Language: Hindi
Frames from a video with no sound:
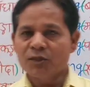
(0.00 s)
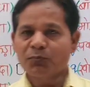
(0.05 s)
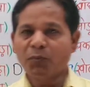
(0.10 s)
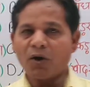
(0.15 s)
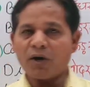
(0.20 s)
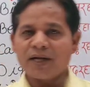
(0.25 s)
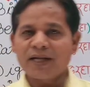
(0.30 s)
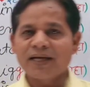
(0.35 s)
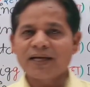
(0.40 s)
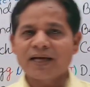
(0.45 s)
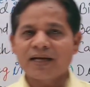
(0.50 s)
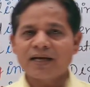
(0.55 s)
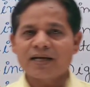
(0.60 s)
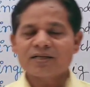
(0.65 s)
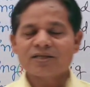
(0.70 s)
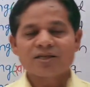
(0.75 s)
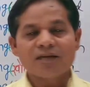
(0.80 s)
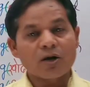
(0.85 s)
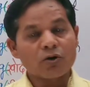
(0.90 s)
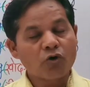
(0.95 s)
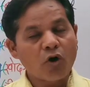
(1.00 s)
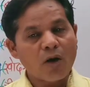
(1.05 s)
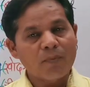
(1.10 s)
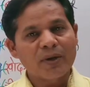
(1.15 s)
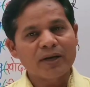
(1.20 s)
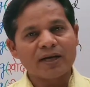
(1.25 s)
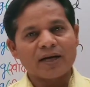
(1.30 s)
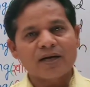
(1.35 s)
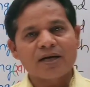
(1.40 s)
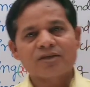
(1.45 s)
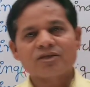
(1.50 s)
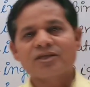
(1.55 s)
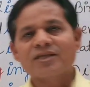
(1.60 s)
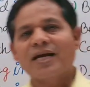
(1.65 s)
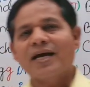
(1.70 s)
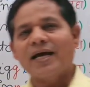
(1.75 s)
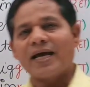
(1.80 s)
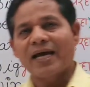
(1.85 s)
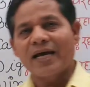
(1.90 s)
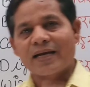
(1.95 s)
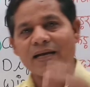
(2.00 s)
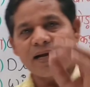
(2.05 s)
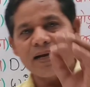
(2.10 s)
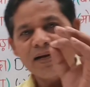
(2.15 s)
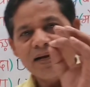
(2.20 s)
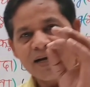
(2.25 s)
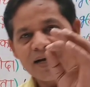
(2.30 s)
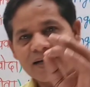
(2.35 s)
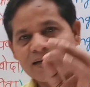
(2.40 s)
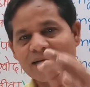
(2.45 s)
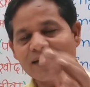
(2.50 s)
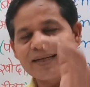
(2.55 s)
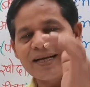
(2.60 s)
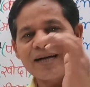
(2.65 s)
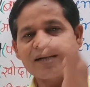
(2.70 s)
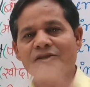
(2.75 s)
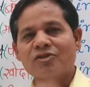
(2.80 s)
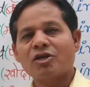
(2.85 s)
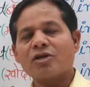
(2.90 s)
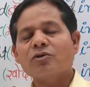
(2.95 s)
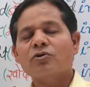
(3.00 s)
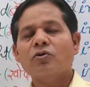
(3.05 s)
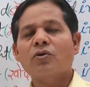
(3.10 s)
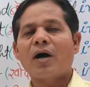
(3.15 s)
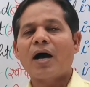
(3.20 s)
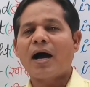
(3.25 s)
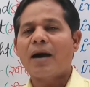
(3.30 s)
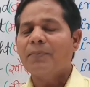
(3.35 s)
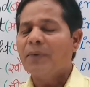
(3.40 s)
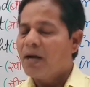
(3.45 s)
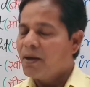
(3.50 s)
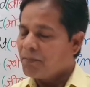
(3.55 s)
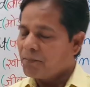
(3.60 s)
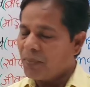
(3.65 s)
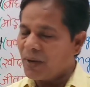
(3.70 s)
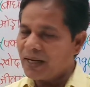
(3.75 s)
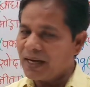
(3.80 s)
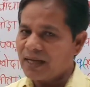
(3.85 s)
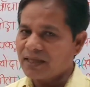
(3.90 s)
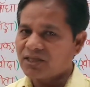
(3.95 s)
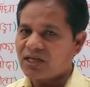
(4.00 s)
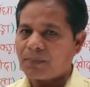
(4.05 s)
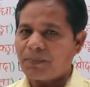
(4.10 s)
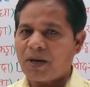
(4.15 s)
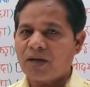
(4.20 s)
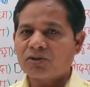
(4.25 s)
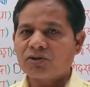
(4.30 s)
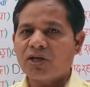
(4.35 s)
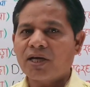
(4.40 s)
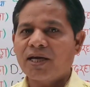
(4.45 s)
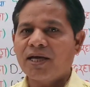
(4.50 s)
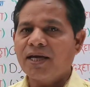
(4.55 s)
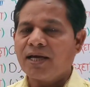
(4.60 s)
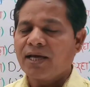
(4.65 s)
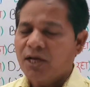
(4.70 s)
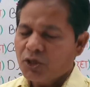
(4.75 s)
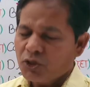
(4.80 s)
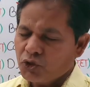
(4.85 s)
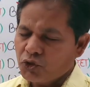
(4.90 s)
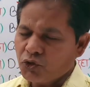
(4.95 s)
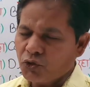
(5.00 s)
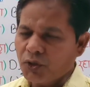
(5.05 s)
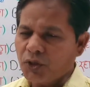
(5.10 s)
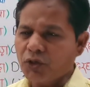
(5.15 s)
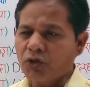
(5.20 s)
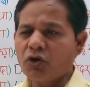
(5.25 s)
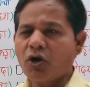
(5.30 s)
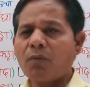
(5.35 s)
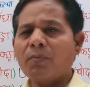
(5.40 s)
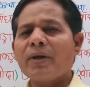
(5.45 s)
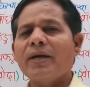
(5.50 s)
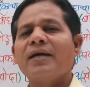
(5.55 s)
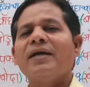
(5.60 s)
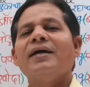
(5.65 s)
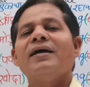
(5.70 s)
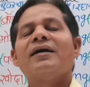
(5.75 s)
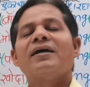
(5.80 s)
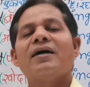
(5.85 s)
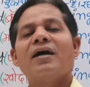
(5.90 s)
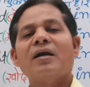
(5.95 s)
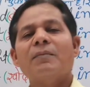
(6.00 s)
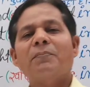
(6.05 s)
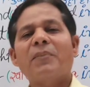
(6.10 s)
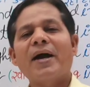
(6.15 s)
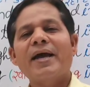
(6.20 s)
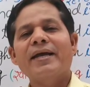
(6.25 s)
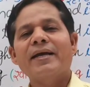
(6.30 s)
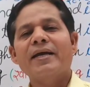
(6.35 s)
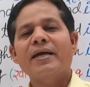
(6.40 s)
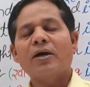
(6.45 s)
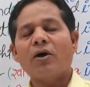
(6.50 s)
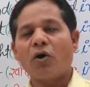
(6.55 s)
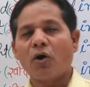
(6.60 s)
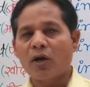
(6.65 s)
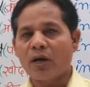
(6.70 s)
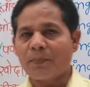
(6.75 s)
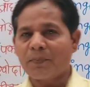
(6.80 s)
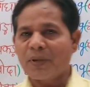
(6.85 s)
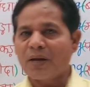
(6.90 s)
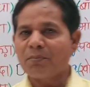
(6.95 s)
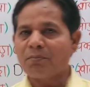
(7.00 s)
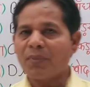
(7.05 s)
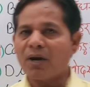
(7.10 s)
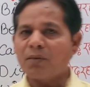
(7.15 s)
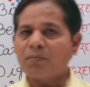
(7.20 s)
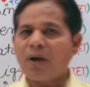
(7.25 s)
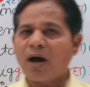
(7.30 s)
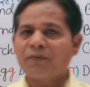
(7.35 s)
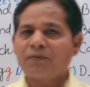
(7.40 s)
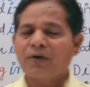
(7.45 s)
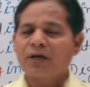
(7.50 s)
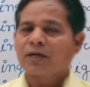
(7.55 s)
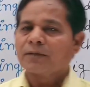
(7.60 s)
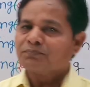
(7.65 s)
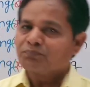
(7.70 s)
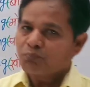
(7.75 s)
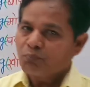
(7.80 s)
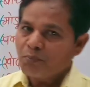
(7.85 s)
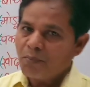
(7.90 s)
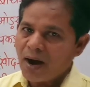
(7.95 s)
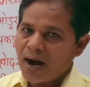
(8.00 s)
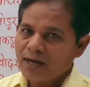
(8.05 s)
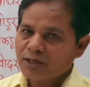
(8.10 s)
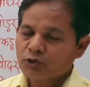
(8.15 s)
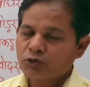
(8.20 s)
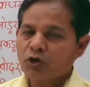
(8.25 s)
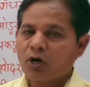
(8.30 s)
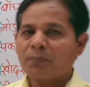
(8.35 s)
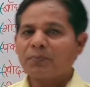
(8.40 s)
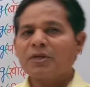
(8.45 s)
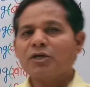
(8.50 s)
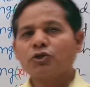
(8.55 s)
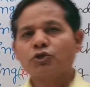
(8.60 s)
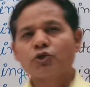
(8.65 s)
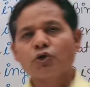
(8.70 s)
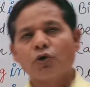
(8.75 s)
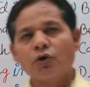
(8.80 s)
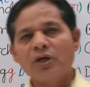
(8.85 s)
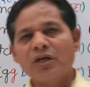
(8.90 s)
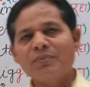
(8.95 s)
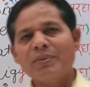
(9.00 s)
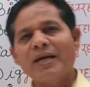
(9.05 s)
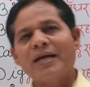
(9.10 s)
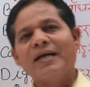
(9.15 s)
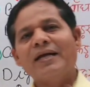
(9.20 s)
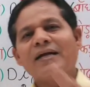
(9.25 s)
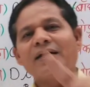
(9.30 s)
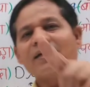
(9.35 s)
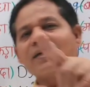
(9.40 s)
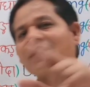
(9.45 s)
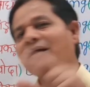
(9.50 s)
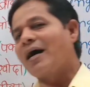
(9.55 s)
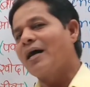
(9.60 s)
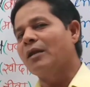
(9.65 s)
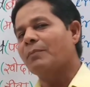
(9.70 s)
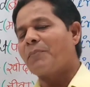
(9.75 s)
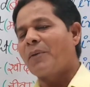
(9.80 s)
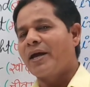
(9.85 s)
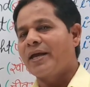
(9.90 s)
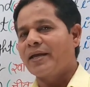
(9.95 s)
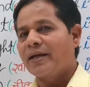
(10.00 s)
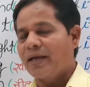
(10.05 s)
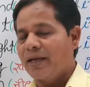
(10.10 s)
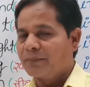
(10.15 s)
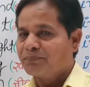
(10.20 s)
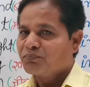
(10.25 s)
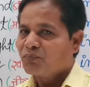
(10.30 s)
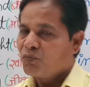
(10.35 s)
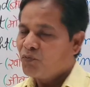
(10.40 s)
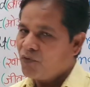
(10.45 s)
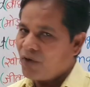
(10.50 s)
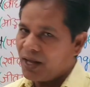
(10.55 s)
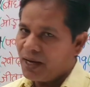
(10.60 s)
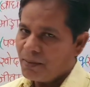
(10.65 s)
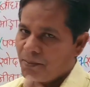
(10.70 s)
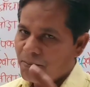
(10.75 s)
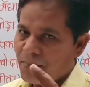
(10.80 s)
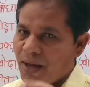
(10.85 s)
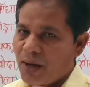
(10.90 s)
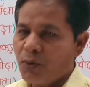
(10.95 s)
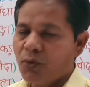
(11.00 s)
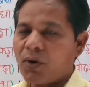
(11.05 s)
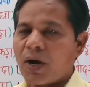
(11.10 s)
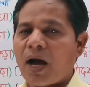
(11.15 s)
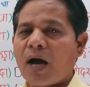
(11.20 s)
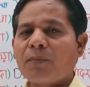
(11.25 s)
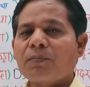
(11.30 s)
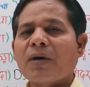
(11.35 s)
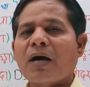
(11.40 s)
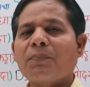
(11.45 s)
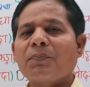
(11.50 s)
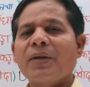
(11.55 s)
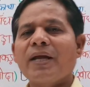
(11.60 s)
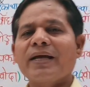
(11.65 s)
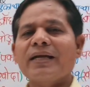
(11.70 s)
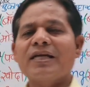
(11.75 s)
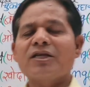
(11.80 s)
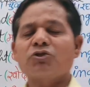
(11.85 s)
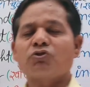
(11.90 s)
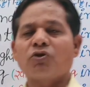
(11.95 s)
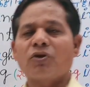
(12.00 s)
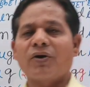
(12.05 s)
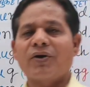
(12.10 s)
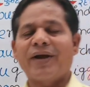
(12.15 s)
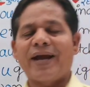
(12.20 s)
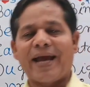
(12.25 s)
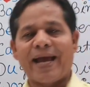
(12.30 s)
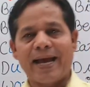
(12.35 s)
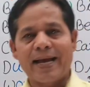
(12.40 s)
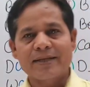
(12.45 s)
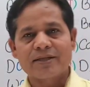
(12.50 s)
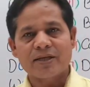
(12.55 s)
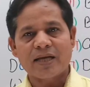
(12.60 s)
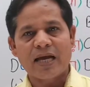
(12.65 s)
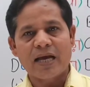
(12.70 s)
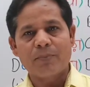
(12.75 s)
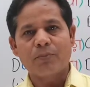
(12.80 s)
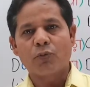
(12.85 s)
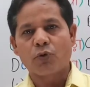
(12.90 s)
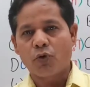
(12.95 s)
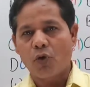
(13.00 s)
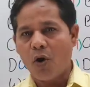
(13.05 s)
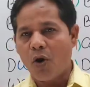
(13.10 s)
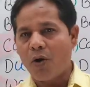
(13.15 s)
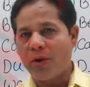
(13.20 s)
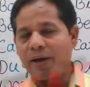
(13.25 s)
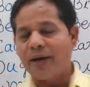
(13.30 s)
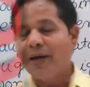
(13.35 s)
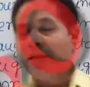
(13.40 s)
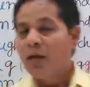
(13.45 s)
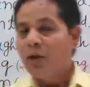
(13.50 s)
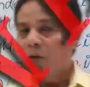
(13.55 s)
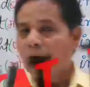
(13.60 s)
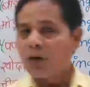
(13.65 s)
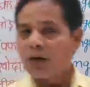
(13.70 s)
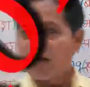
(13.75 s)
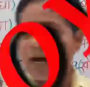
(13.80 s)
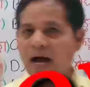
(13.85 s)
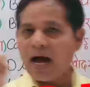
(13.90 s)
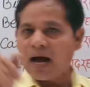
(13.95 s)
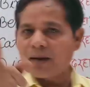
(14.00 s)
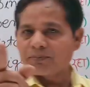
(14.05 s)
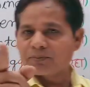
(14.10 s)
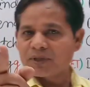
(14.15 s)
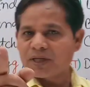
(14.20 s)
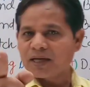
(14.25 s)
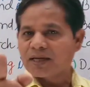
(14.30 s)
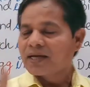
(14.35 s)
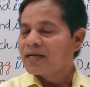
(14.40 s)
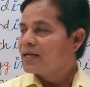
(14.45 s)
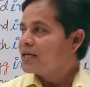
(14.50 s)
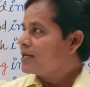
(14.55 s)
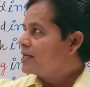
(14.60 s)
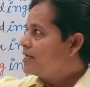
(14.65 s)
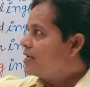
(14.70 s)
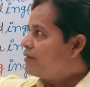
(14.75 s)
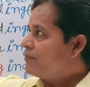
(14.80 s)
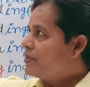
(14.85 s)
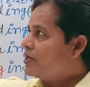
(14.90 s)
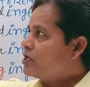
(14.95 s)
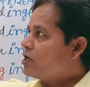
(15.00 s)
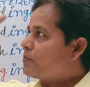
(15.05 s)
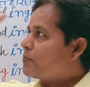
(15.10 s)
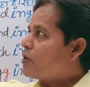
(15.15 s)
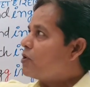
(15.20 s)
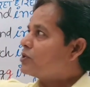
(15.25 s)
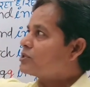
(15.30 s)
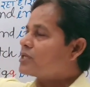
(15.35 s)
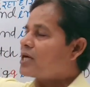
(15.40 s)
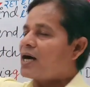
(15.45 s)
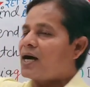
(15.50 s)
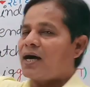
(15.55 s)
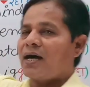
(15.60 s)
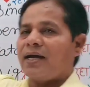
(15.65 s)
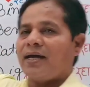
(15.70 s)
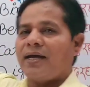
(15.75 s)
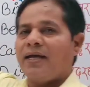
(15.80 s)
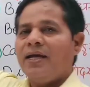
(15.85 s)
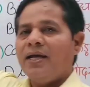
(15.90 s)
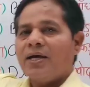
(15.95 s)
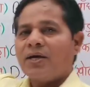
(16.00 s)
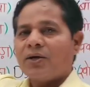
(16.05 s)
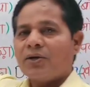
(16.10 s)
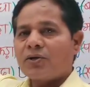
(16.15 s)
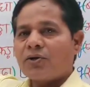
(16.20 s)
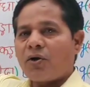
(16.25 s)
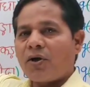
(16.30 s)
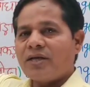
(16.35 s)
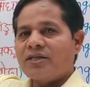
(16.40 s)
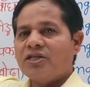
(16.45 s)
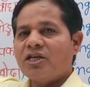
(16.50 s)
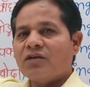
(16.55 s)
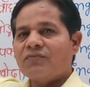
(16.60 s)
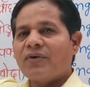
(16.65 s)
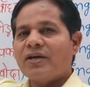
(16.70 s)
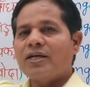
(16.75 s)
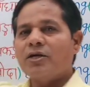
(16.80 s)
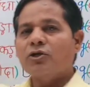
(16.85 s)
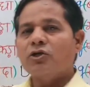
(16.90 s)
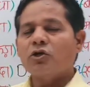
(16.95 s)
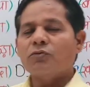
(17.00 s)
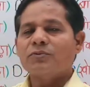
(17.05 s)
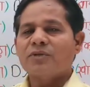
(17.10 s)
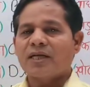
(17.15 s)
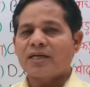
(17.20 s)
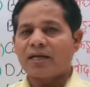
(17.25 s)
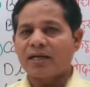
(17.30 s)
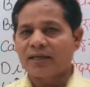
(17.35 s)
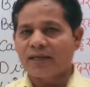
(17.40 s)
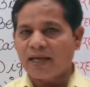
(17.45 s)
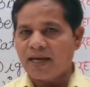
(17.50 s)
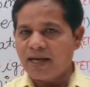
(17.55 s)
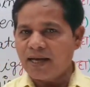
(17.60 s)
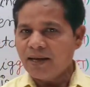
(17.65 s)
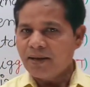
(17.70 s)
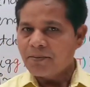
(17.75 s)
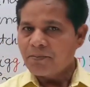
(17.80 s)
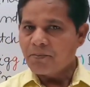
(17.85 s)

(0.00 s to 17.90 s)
स्पॉटिंग एरर्स या कॉमन एरर्स या एरर डिटेक्शन को आप पलक झपकते ही चुटकियों में कर पाएंगे और अपने मन माफी मार्क्स को अपनी झोली में डाल पाएंगे वेल well, मैं हूं आपका अपने इंग्लिश ट्रेनर एच एम रॉय और आप तक ये वीडियो पहुंच रहा है रॉय पे यूट्यूब चैनल के